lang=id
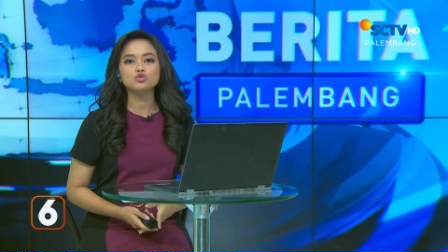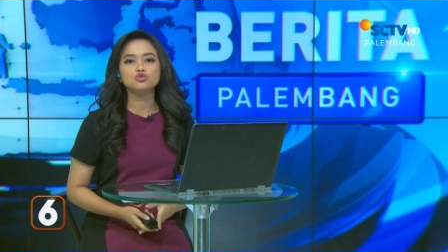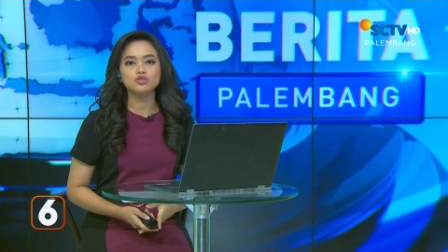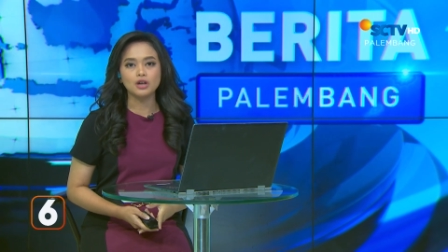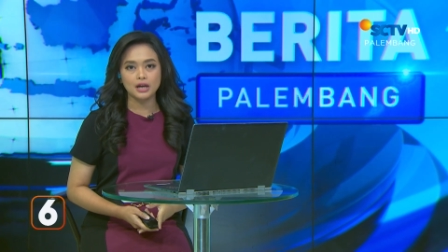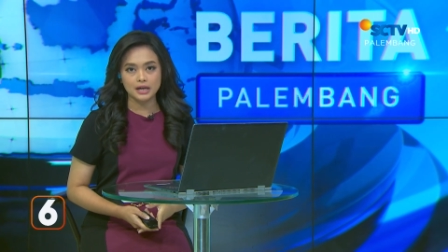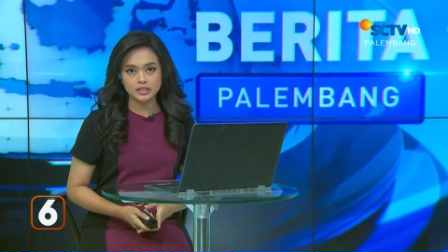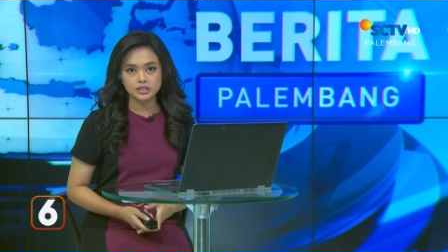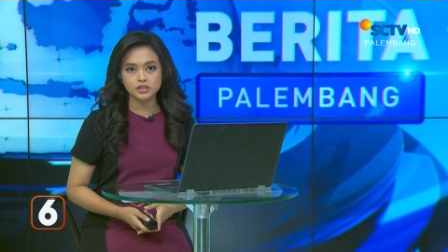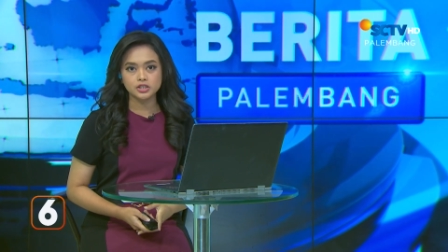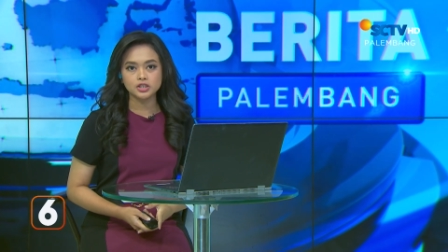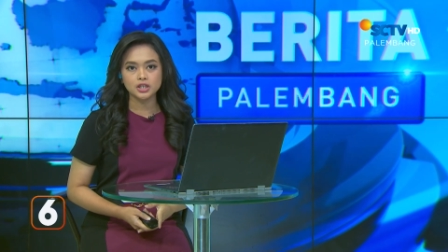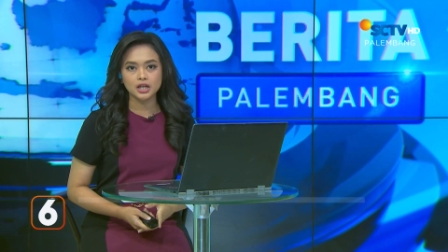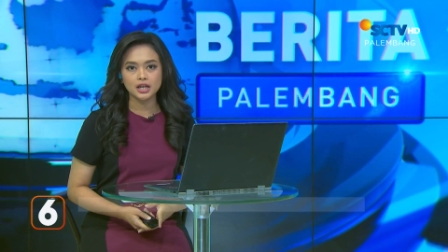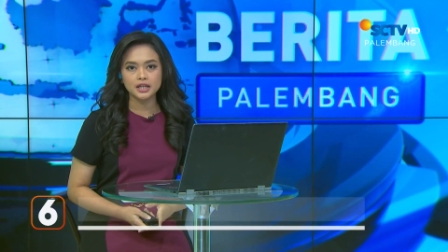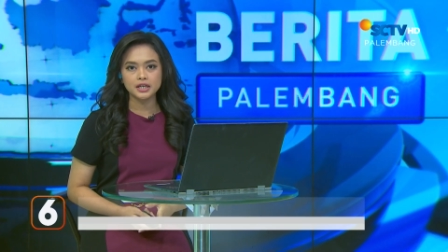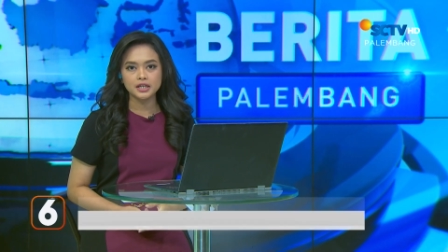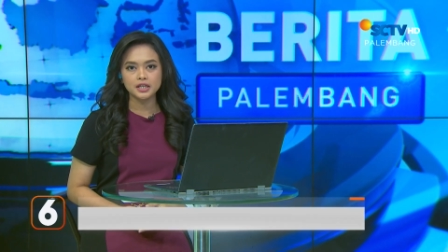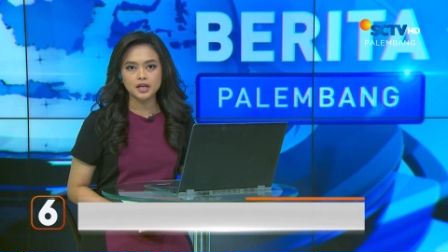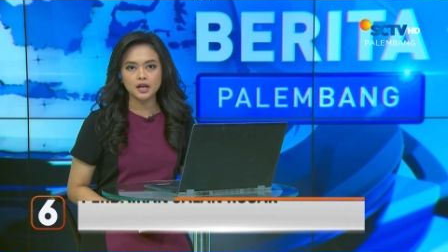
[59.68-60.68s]
rusak.
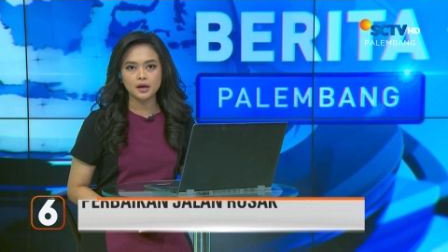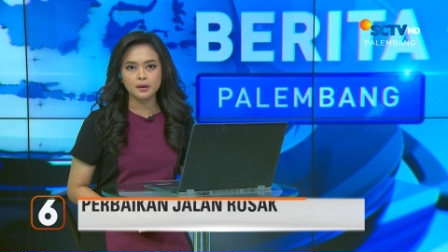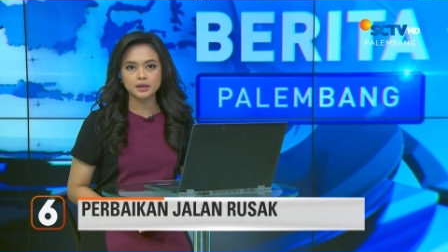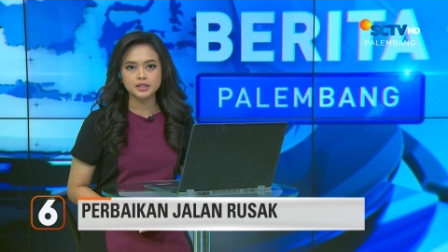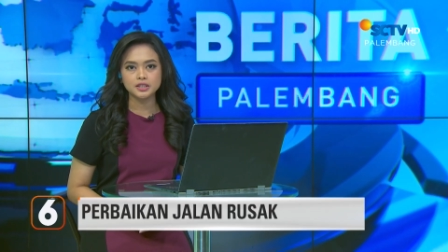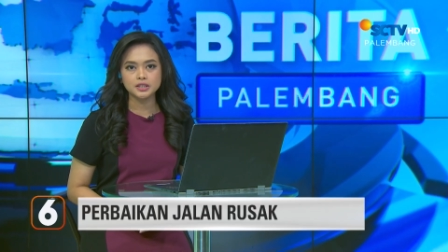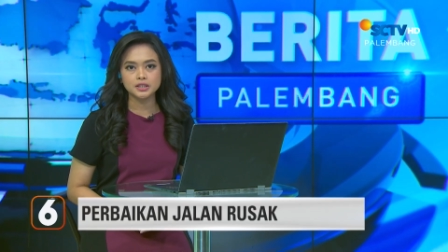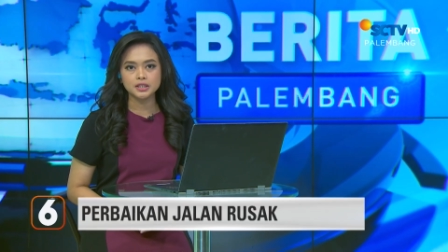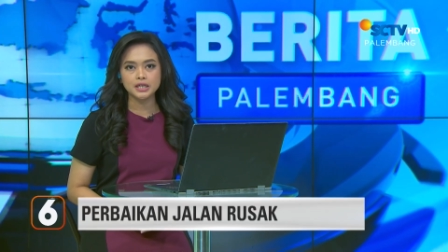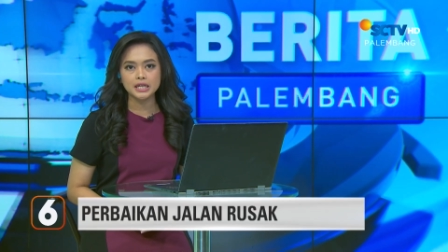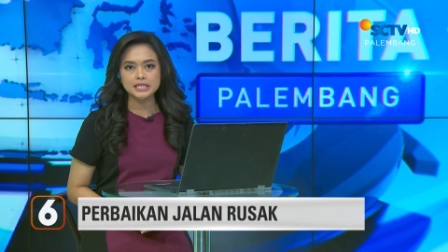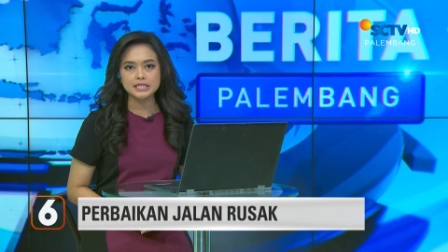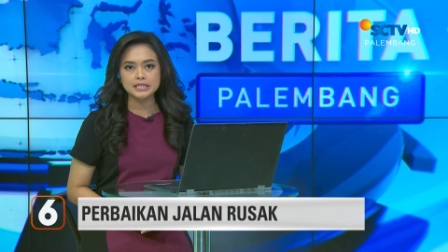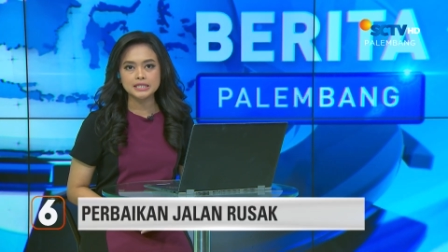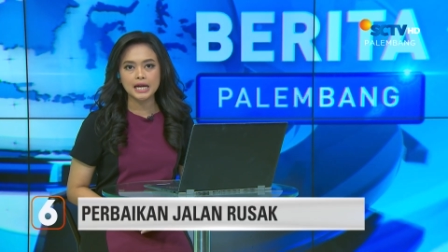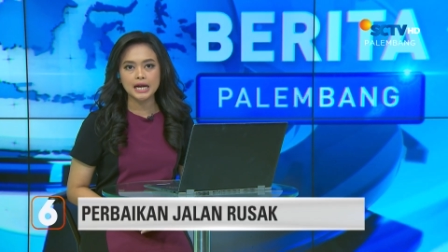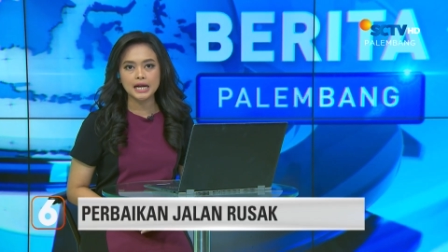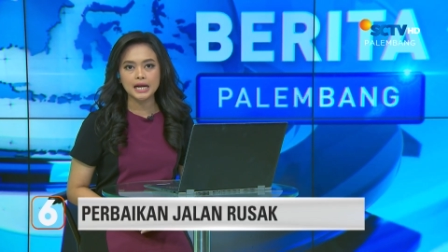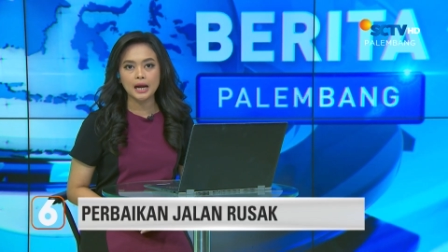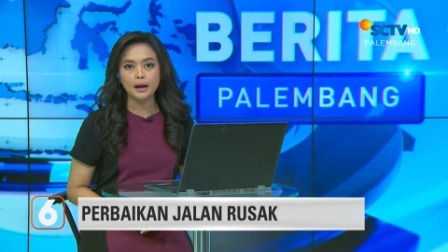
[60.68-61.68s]
Jalan di
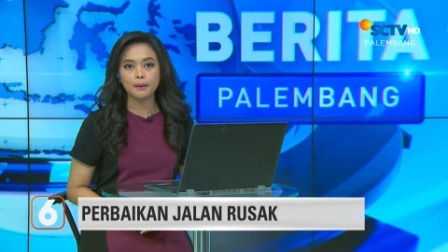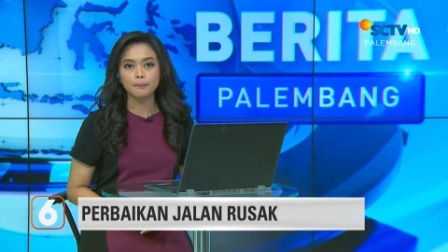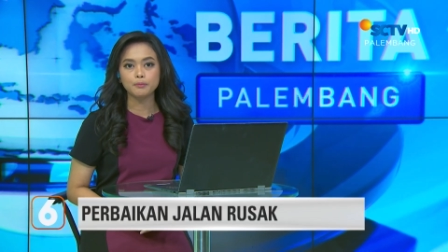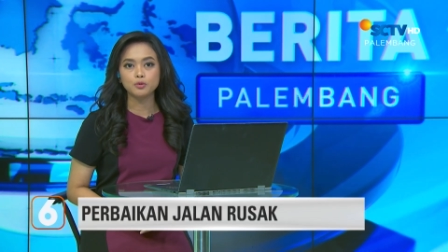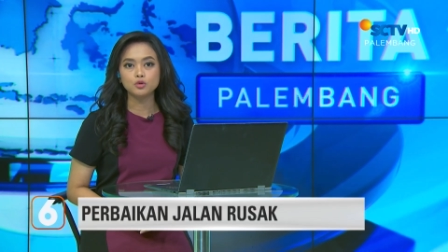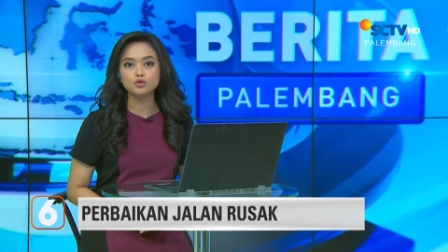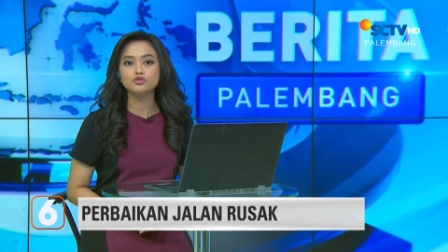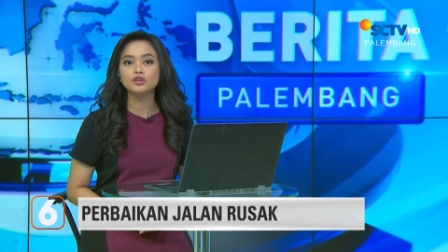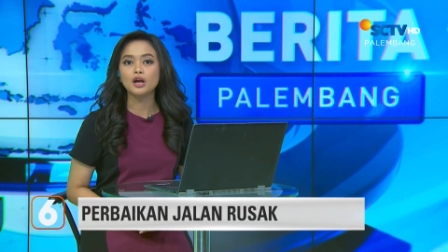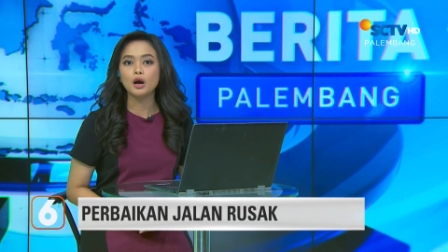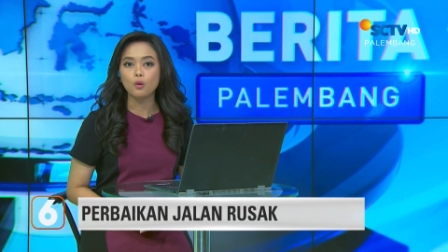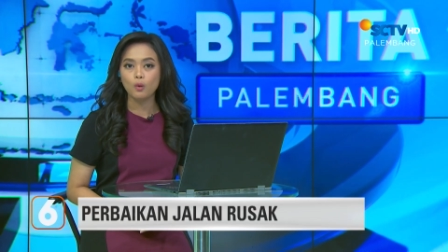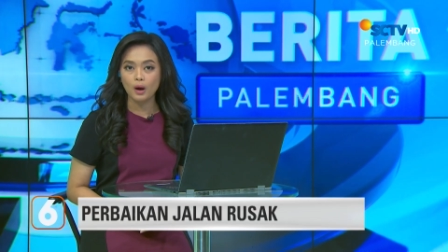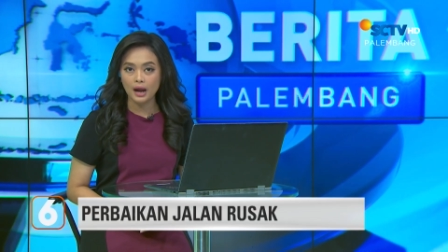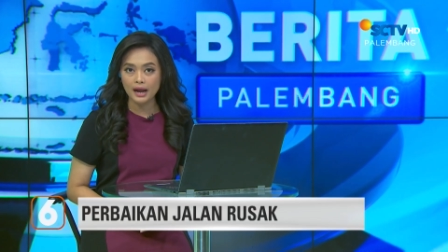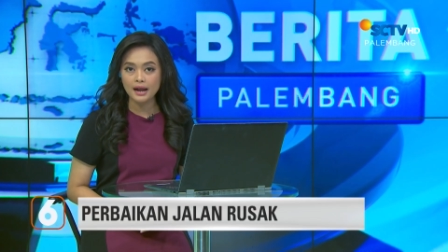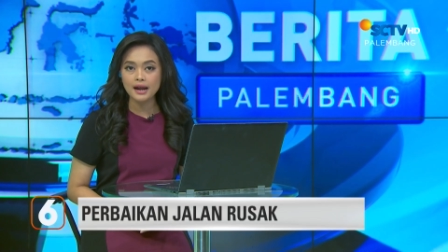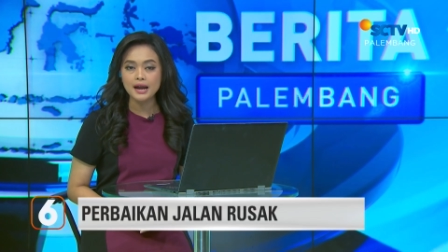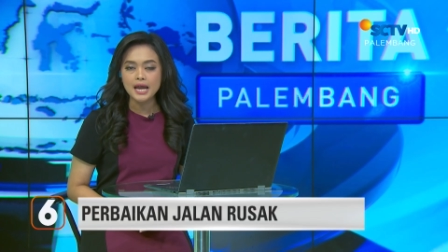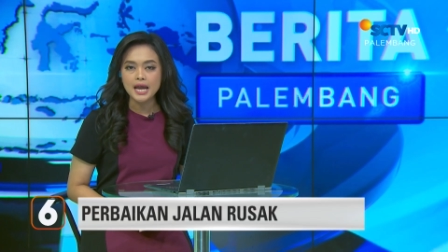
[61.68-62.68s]
Desa Kampung
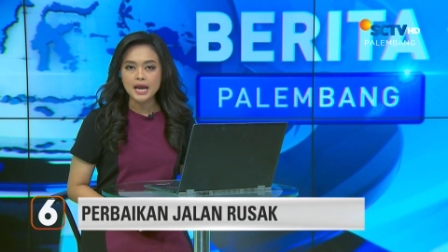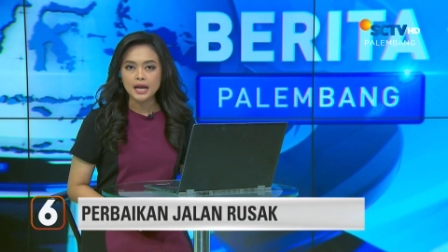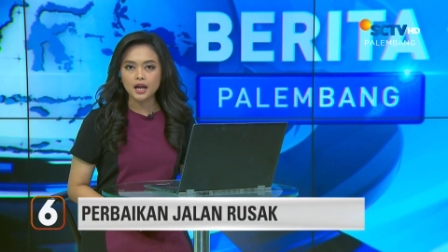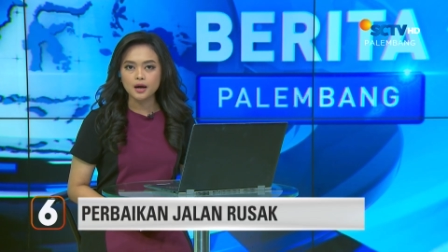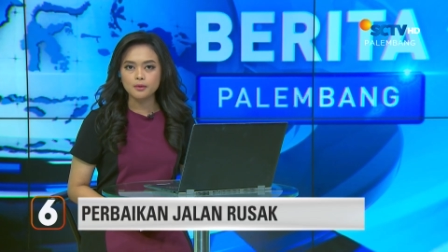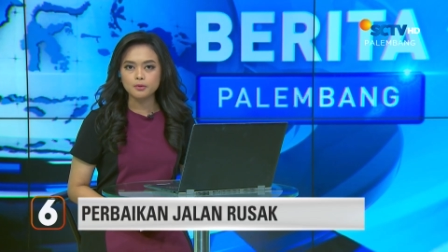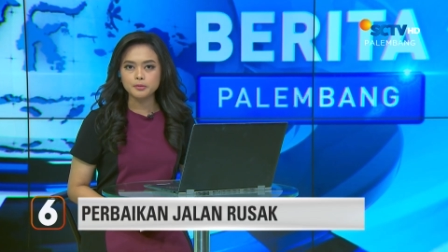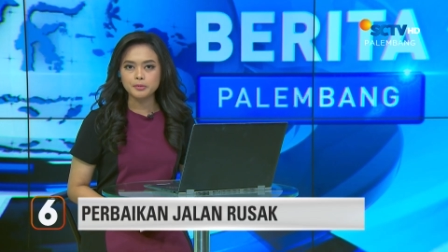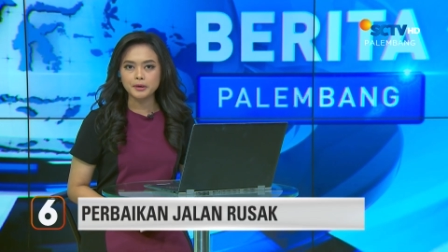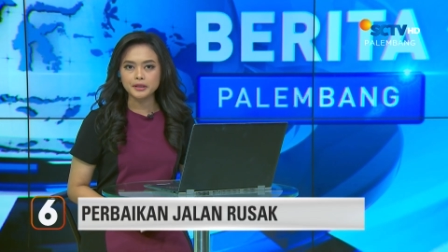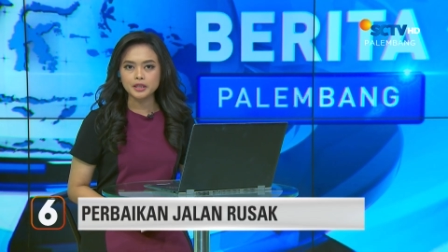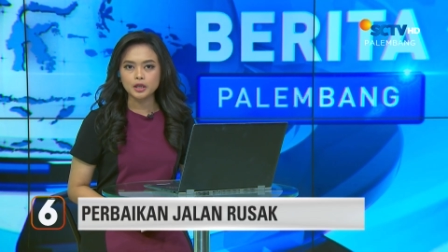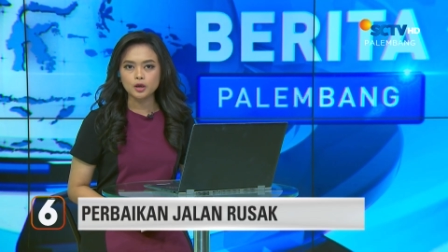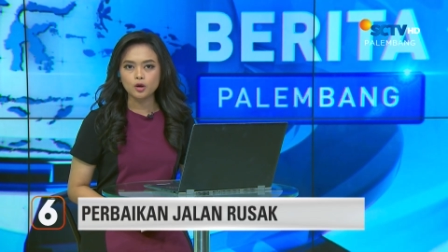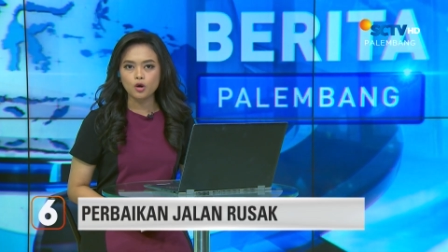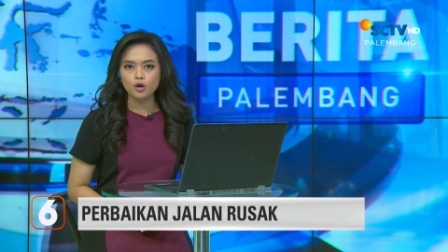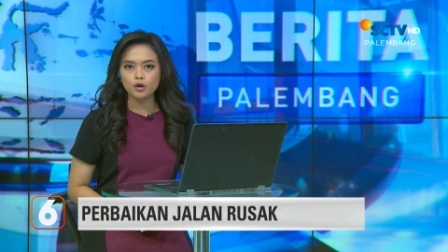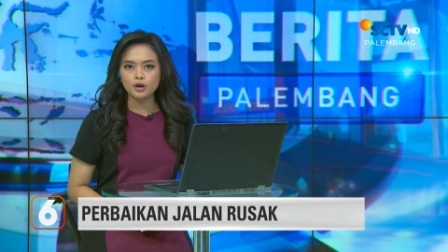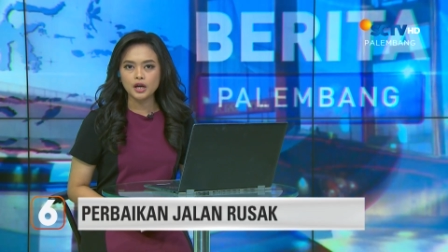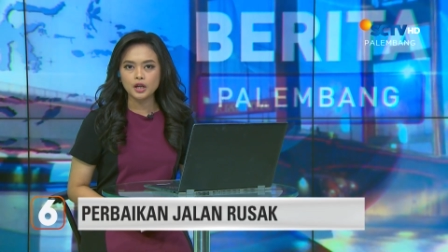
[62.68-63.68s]
Sawah, Kabupaten
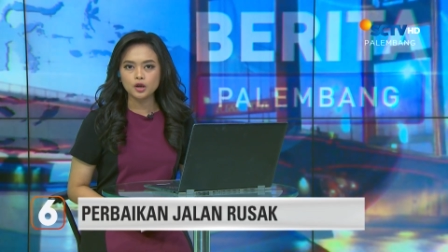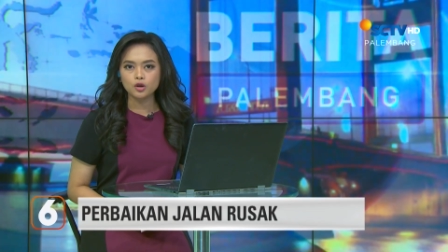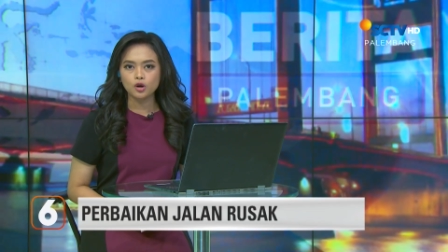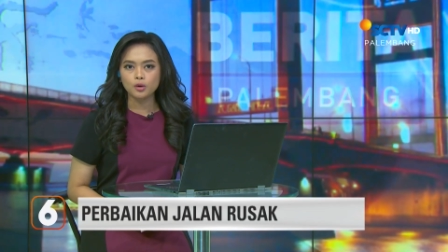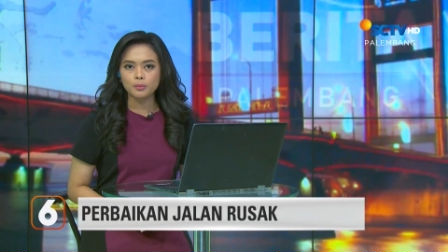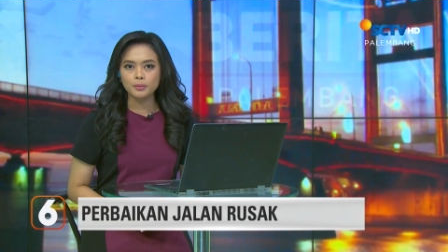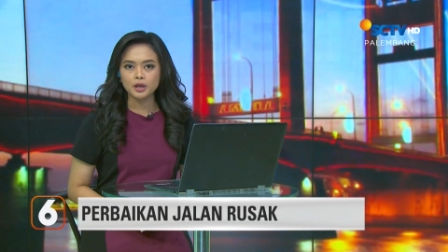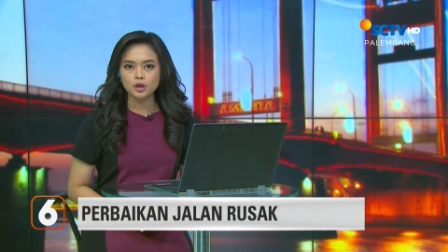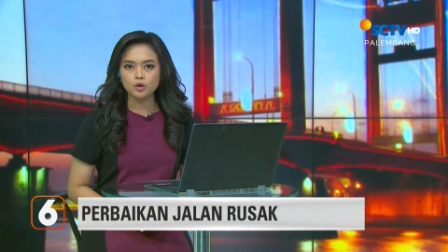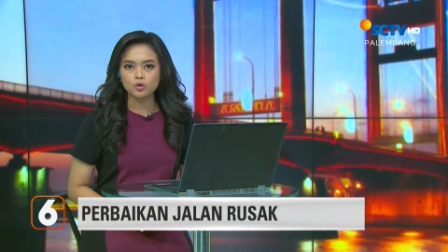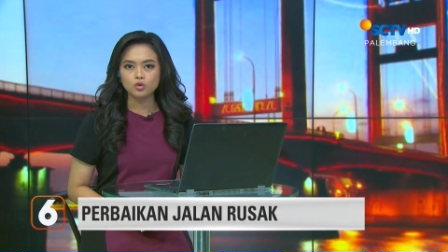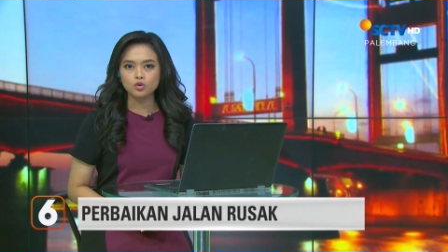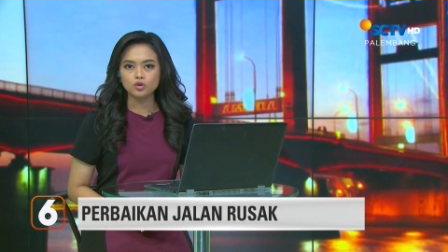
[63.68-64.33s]
Ogan Komering